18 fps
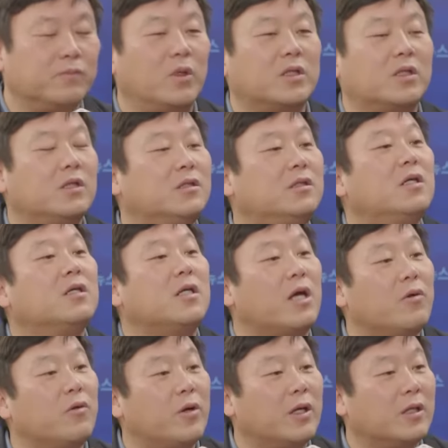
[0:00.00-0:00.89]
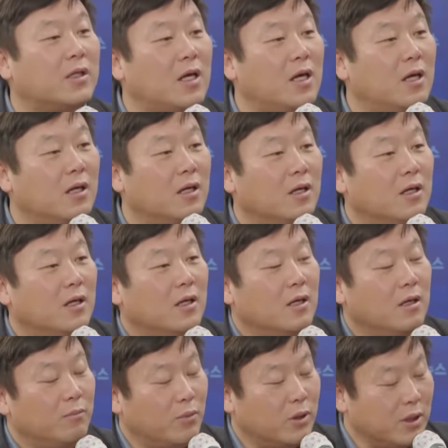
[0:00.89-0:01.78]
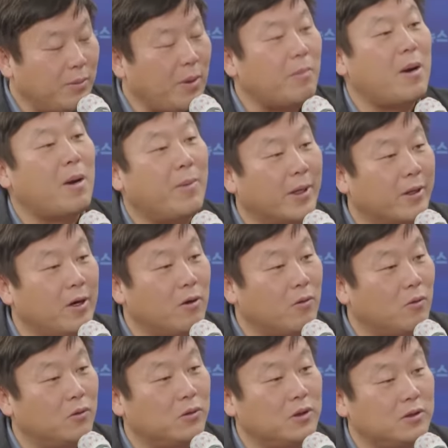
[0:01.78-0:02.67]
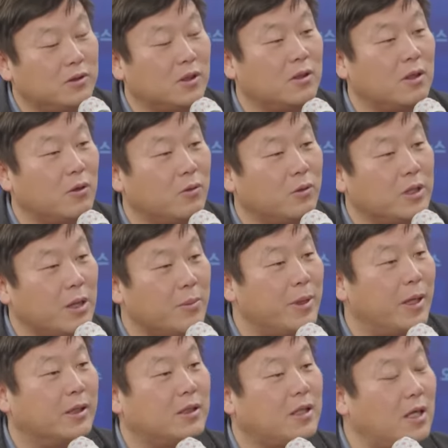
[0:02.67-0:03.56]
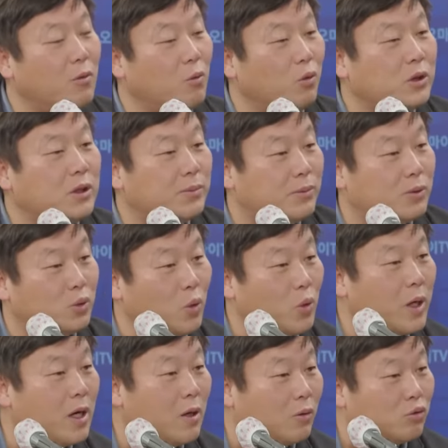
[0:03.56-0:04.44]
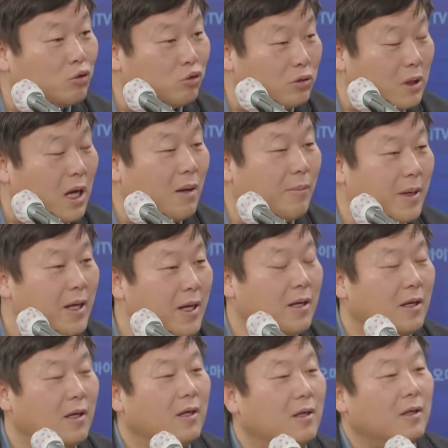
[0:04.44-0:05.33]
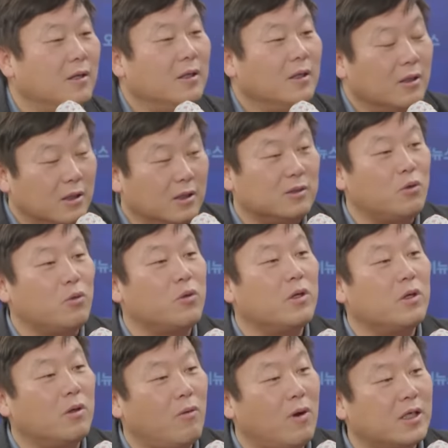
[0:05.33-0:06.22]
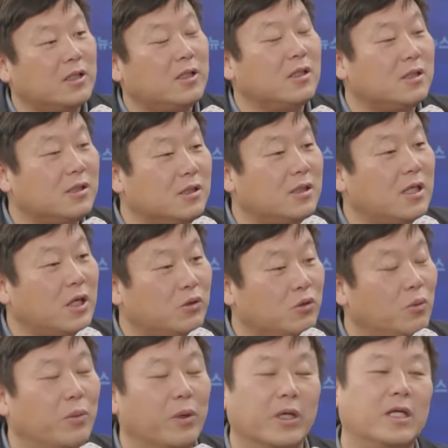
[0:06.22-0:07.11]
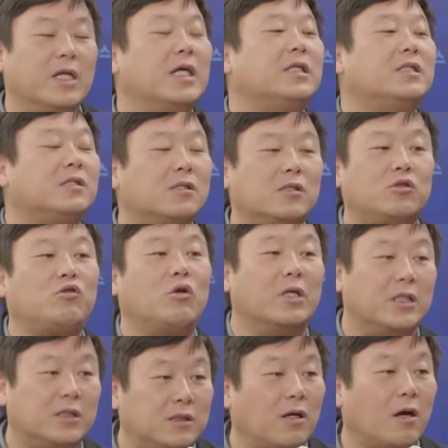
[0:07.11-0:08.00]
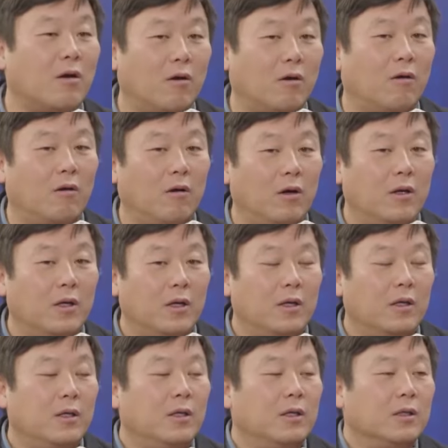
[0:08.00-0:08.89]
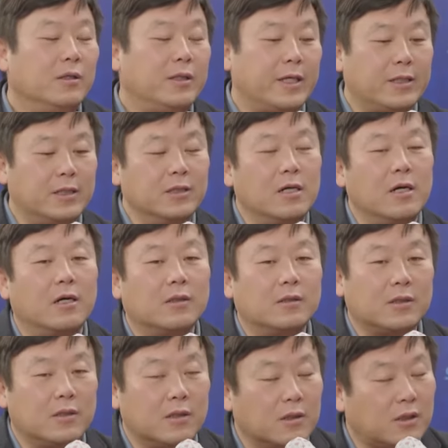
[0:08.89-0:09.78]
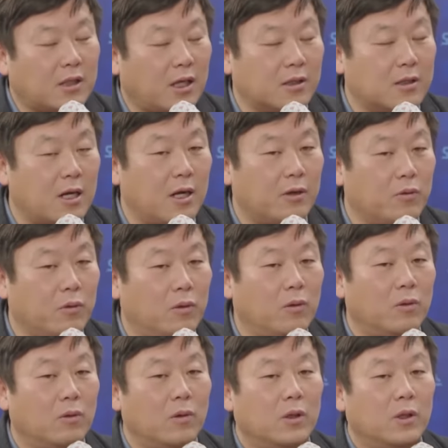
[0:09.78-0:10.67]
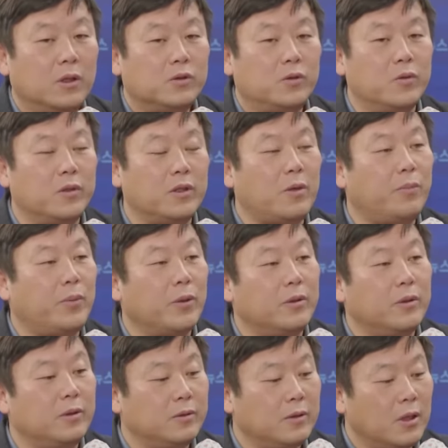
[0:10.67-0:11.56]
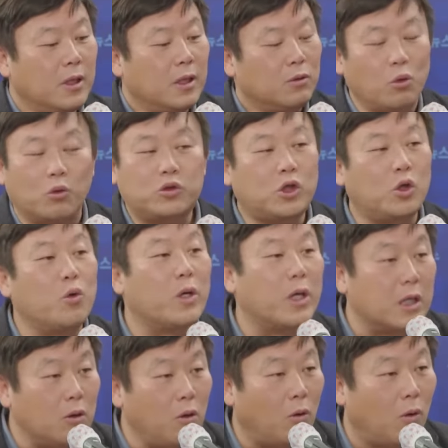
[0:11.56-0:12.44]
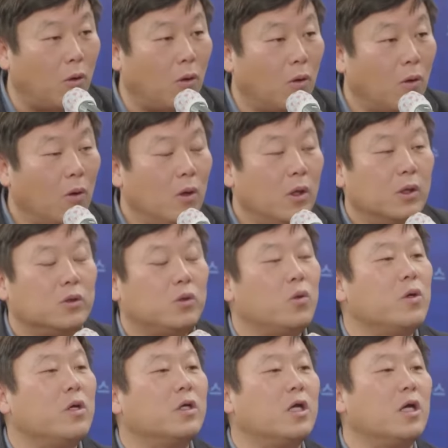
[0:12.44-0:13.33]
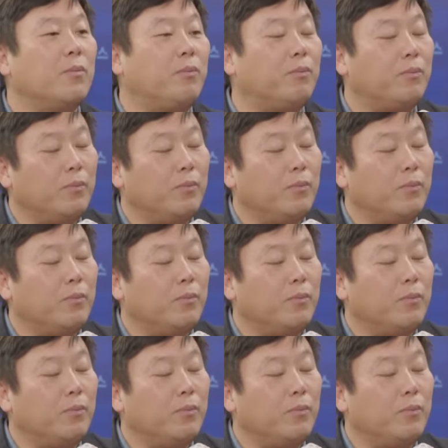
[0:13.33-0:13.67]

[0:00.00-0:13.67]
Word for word: 뭐 특정 대원한테 네. 뭐 200만 원 받아갖고 특정 대원4 명한테 50씩 쪼개갖고 그 다음에 음. 이 송영길 확실히 지지해줘 뭐 이랬을 수도 있어요. 네. 근데 그거 그렇다 하더라도 음. 송영 대표는 녹취록에도 음. 송영길이